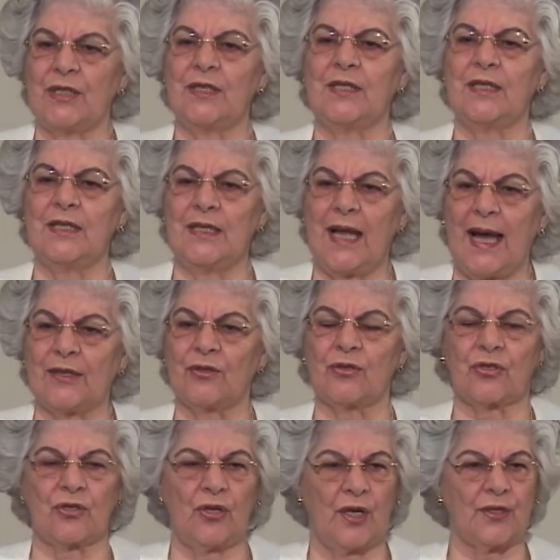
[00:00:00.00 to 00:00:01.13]
ensinar
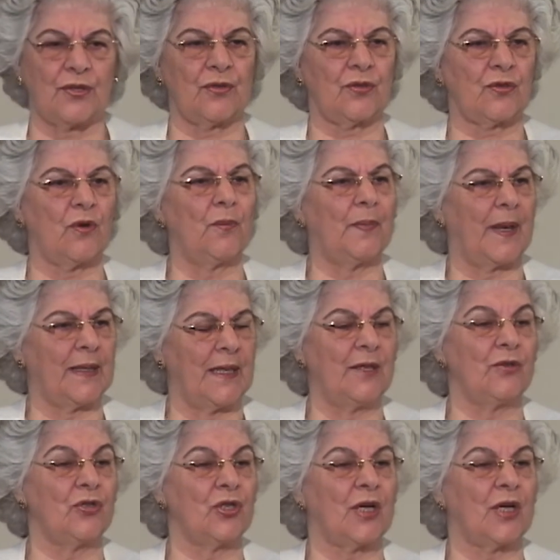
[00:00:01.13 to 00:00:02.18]
os nossos companheiros